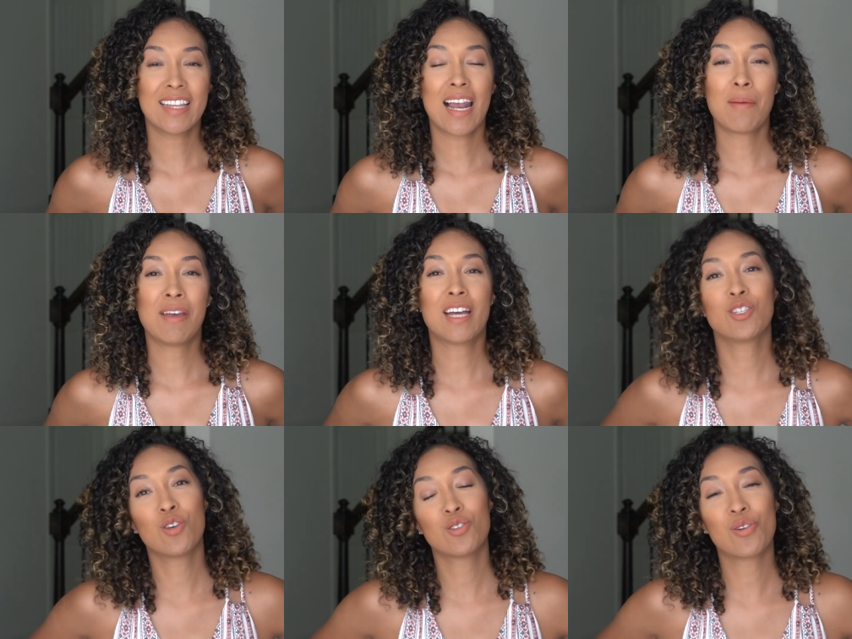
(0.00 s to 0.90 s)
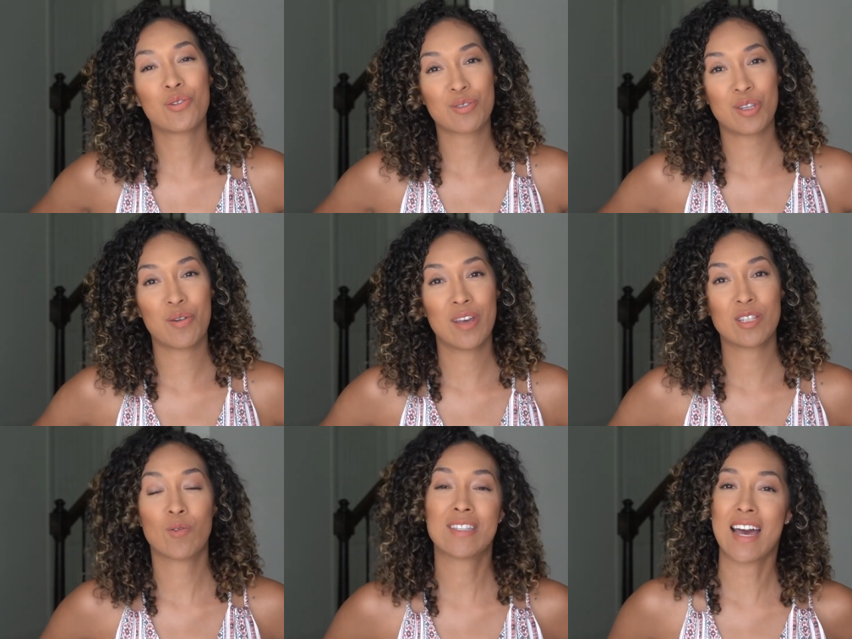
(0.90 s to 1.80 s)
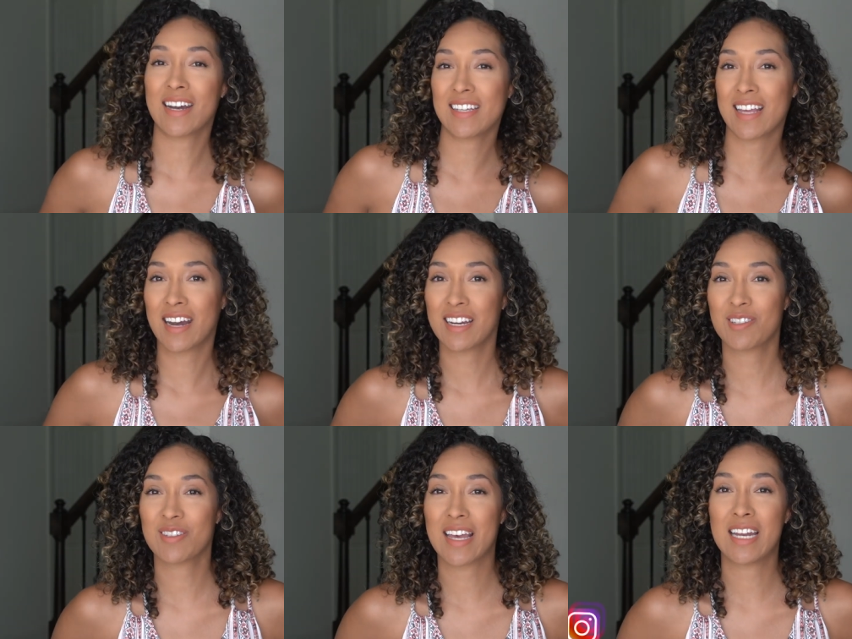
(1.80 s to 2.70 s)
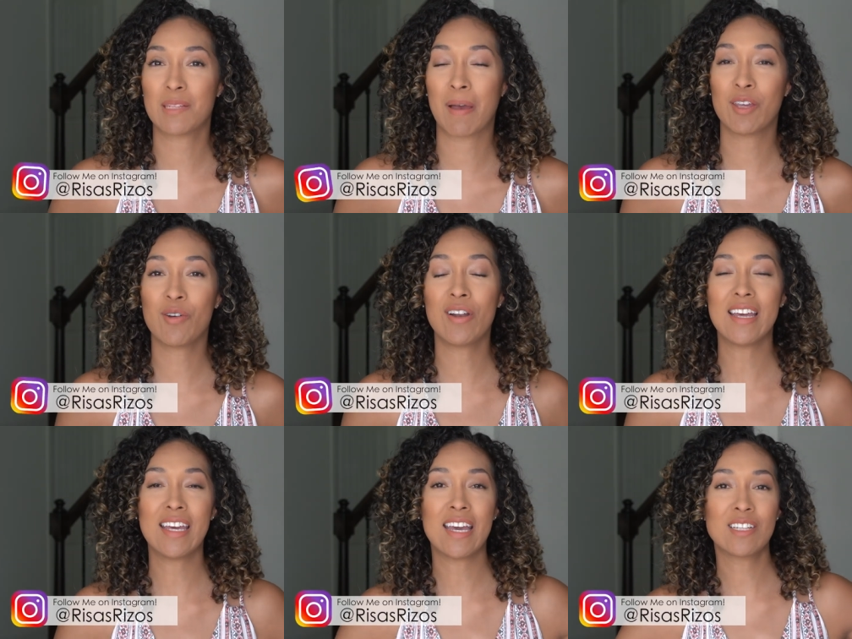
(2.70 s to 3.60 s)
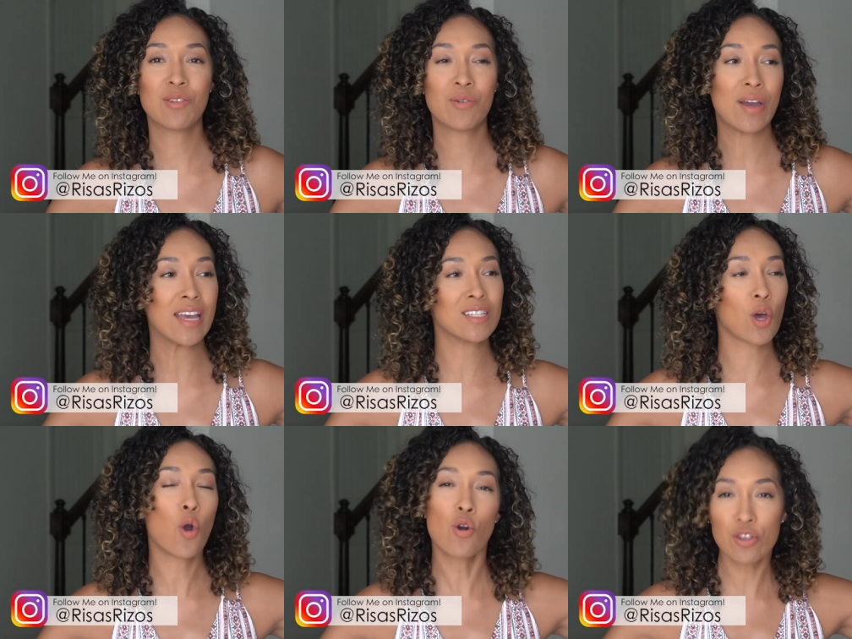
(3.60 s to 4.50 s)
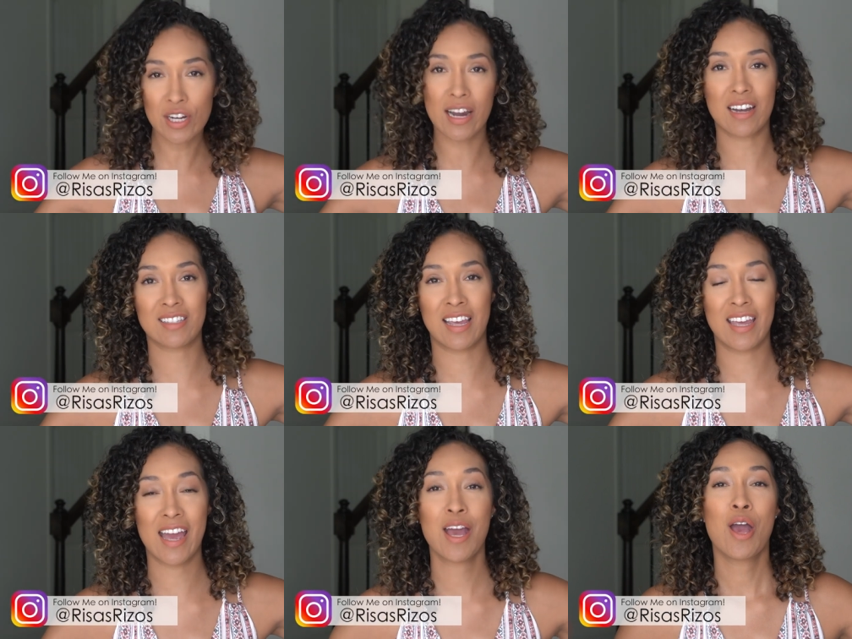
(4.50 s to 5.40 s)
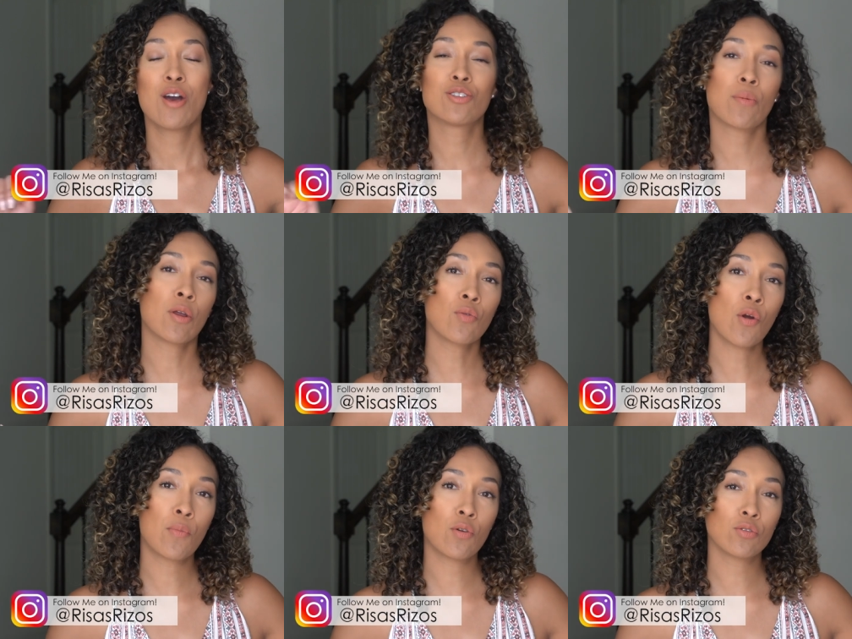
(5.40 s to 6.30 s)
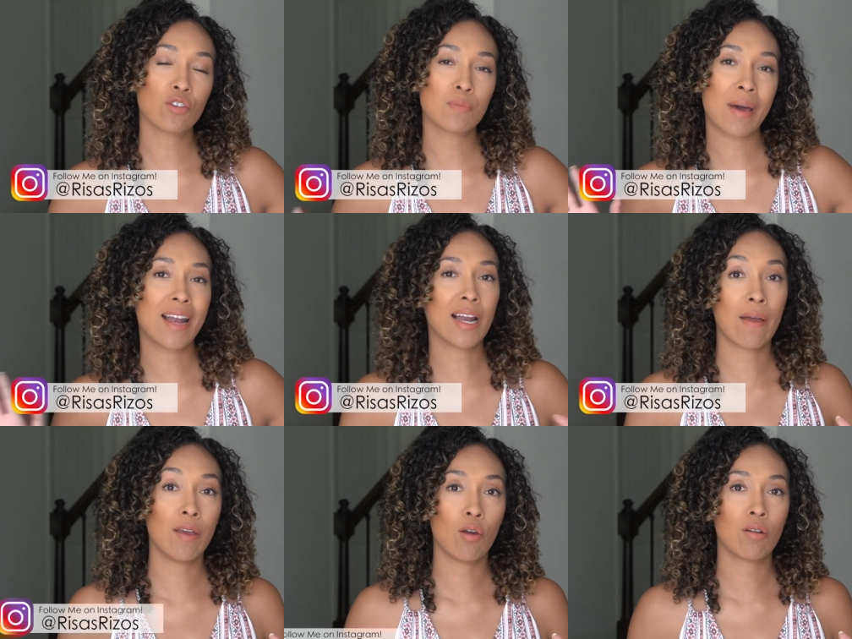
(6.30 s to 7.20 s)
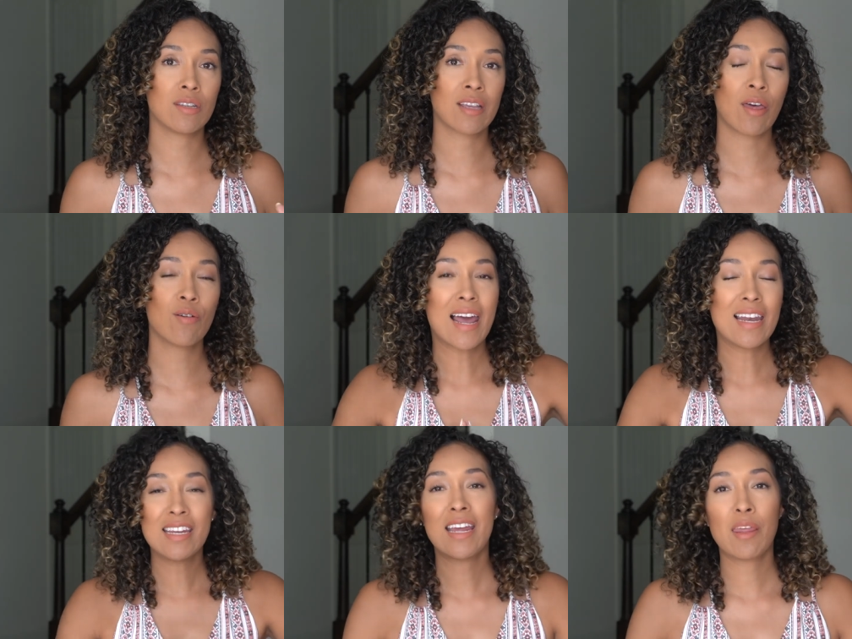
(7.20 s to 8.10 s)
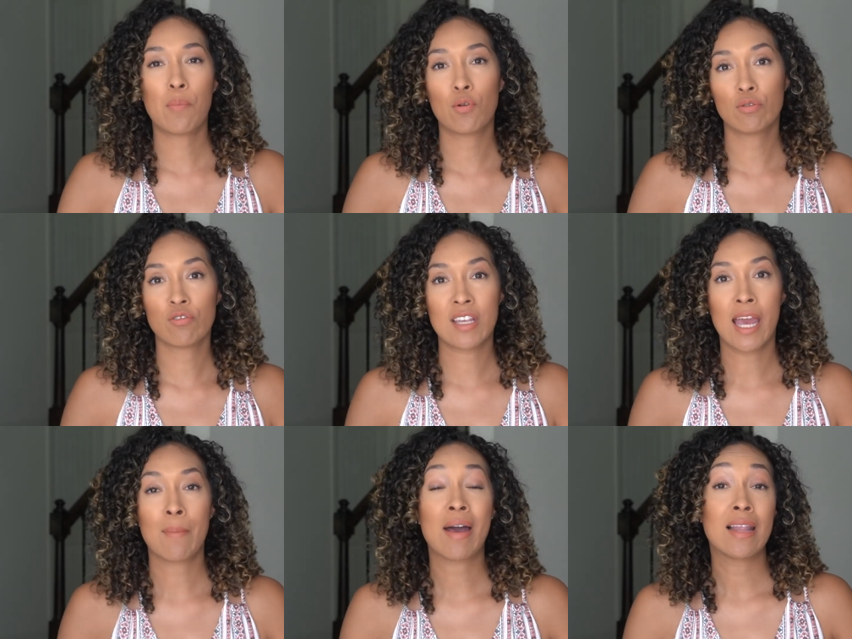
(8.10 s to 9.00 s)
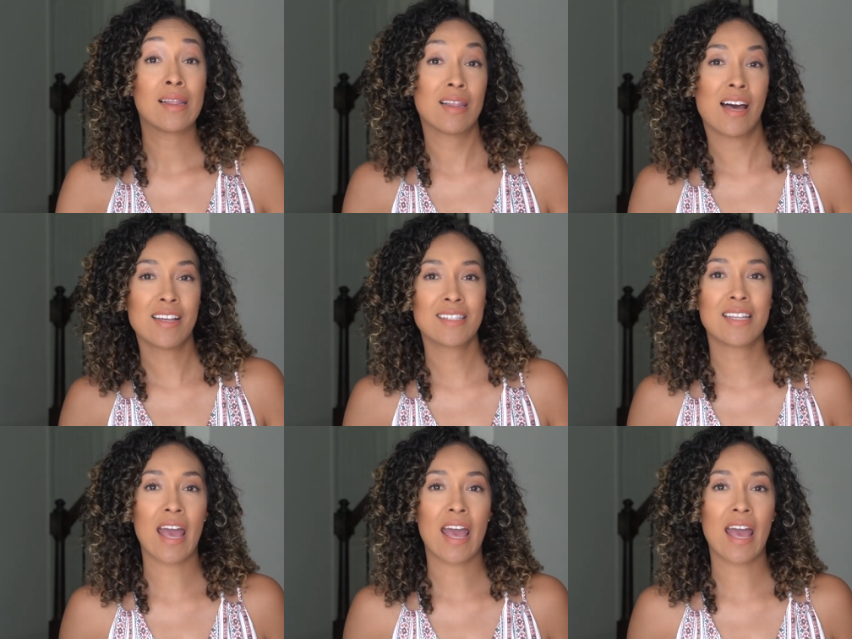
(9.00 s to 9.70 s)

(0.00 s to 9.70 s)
¿Qué tal amigas? Yo soy Rocío y esto es Risas Rizos en español y esto es otra reseña sobre unos productos para el cabello rizado. La línea de productos se llama Lust